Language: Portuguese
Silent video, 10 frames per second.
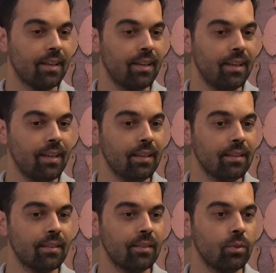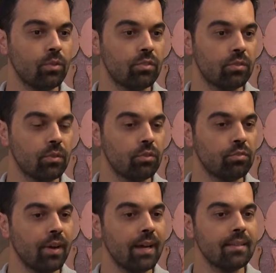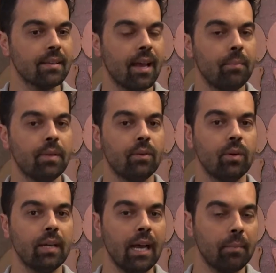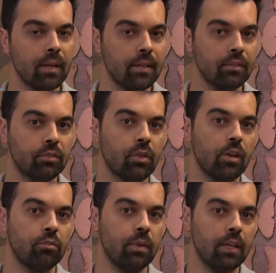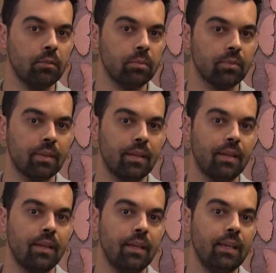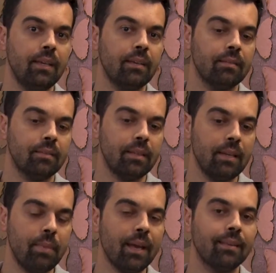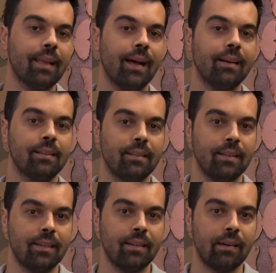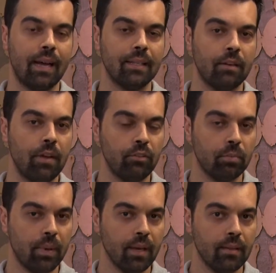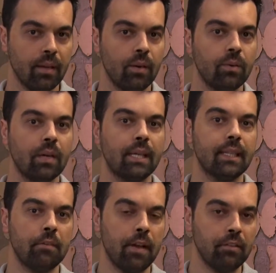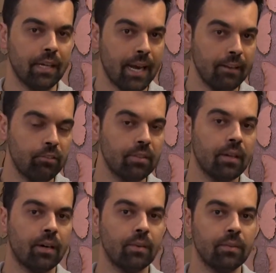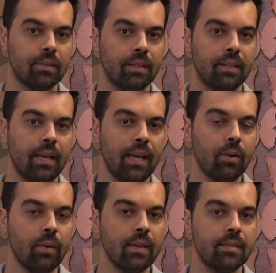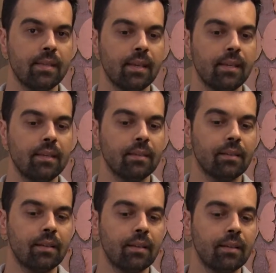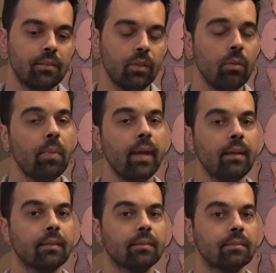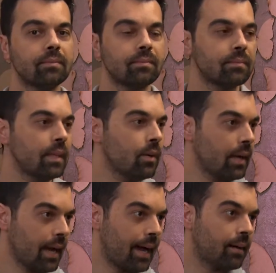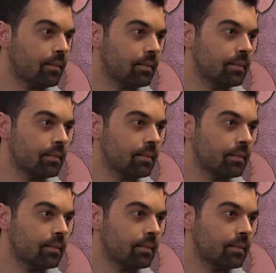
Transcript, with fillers: que nos, nos faz, sabe, olhar para dentro de nós mesmos e libertar através do perdão, através da gratidão, reconhecer que tudo bem eu errar.